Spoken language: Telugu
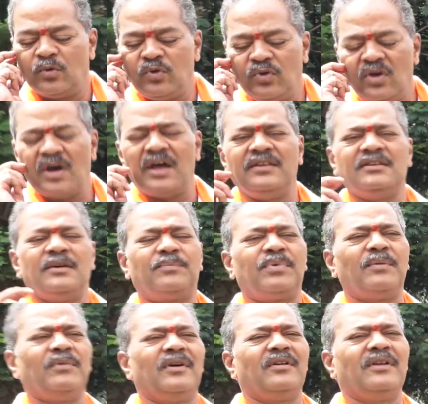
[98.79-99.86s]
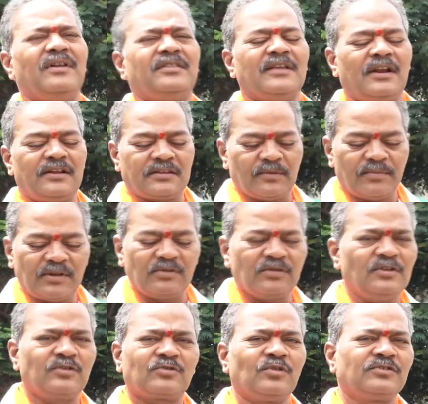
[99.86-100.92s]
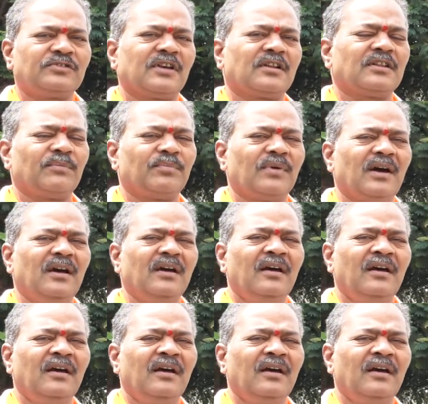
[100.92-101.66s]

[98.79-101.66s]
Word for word: ఉంది అని చెప్పి మీరు ఈ దళిత బంధు తీసుకొచ్చారు తప్ప